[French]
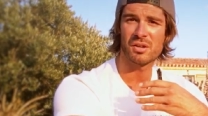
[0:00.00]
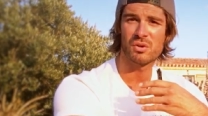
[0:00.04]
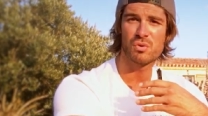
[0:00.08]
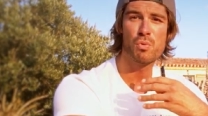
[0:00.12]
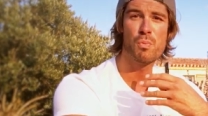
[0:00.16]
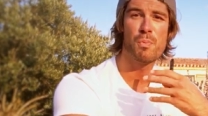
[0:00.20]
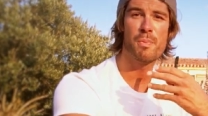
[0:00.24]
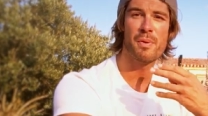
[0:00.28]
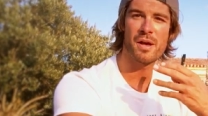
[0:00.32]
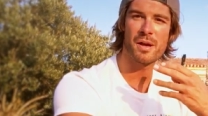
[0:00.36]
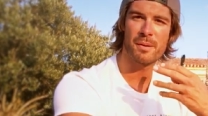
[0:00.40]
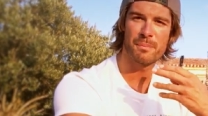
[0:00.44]

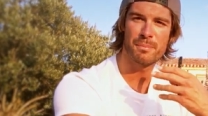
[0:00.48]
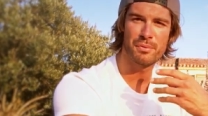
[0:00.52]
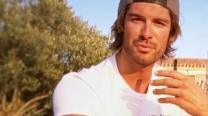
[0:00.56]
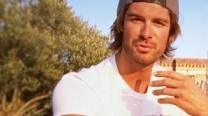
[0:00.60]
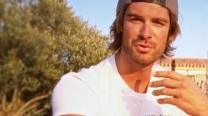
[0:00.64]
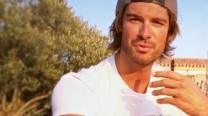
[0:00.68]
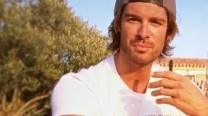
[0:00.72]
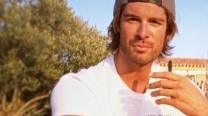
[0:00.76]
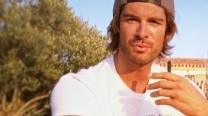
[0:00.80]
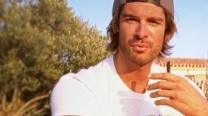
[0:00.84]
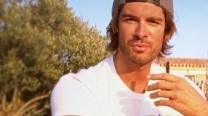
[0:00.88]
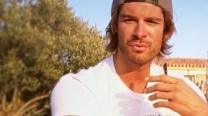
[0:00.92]
coupé un peu
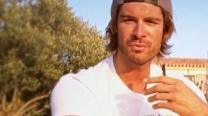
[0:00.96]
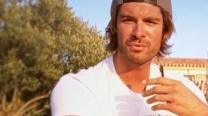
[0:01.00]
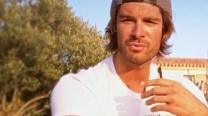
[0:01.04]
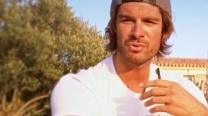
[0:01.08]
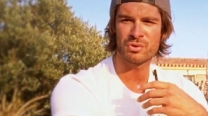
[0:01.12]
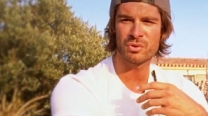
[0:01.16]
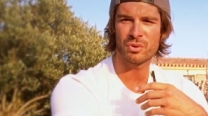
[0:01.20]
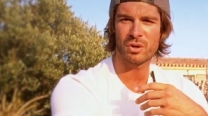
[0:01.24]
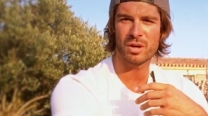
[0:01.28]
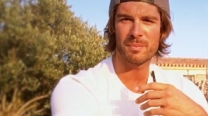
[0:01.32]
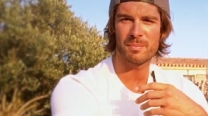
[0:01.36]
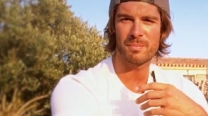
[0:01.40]
du monde,
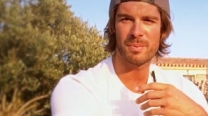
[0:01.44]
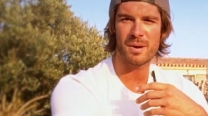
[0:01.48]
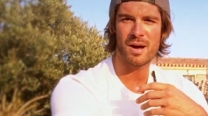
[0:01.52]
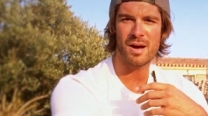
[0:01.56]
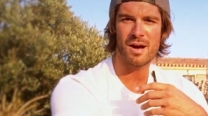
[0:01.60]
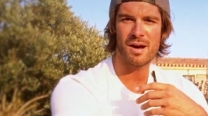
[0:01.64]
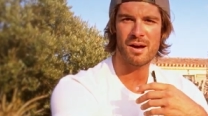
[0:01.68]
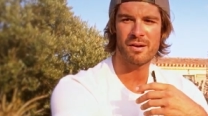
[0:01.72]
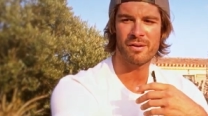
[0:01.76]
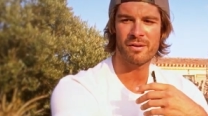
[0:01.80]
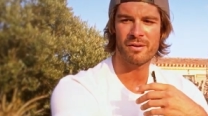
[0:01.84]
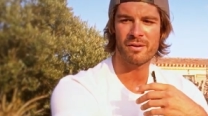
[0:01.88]
j'aurais
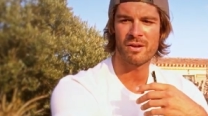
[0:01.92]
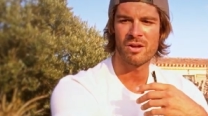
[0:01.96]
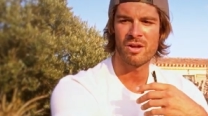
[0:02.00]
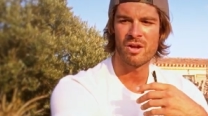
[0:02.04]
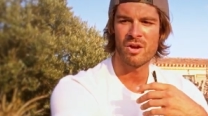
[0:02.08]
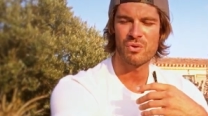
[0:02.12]
pas euh,